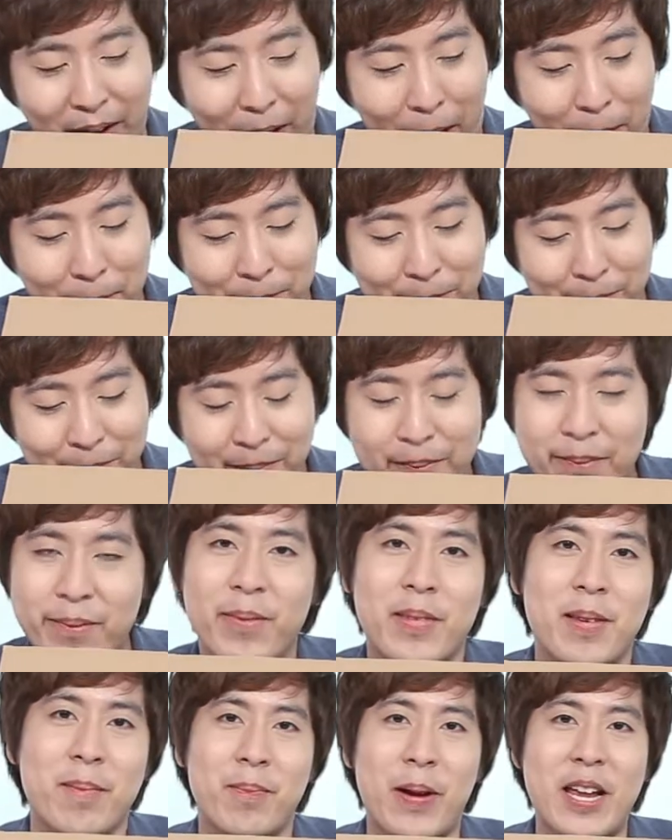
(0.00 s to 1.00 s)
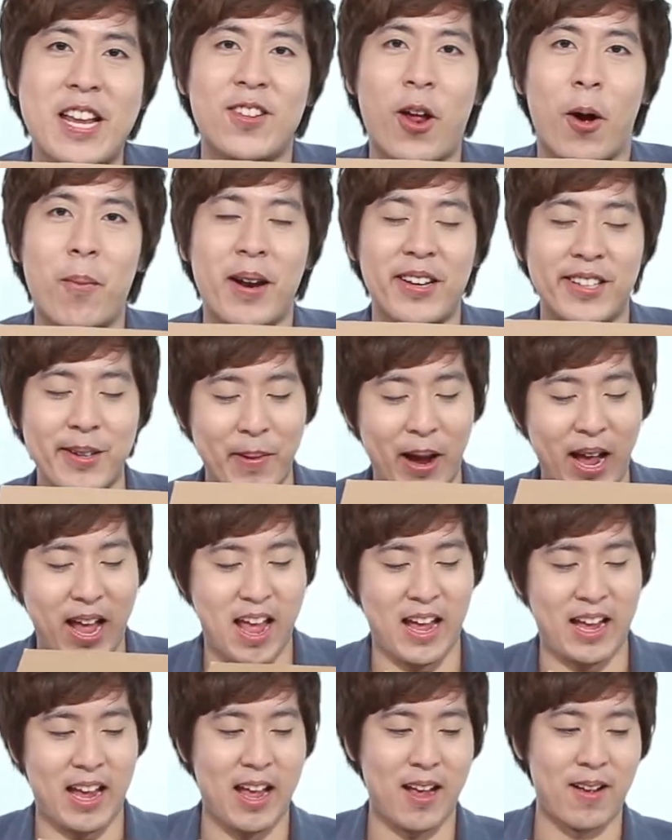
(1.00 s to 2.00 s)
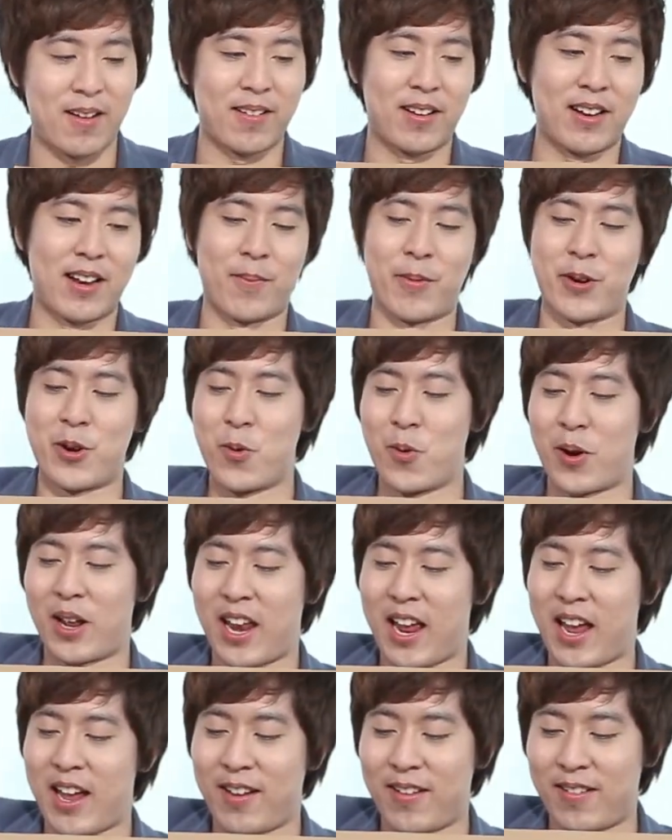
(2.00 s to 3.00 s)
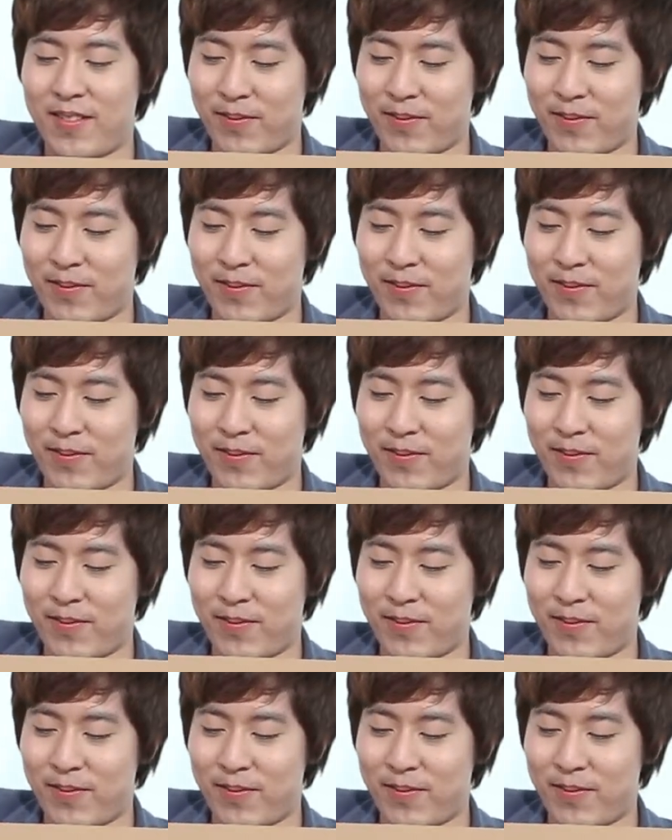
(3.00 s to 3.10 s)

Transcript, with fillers: นะครับปี 2015 ฮะเรามาดูกันฮะ